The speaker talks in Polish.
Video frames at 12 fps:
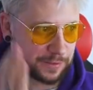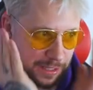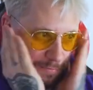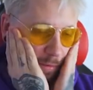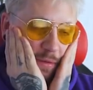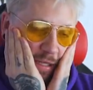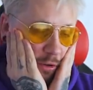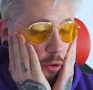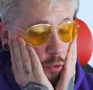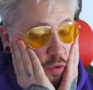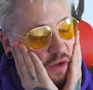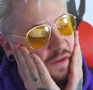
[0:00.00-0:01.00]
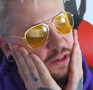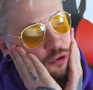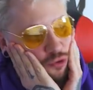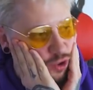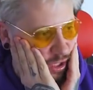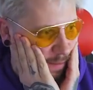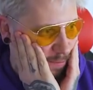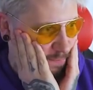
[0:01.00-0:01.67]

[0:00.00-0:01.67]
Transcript: No ale mamy tego kurwa duszka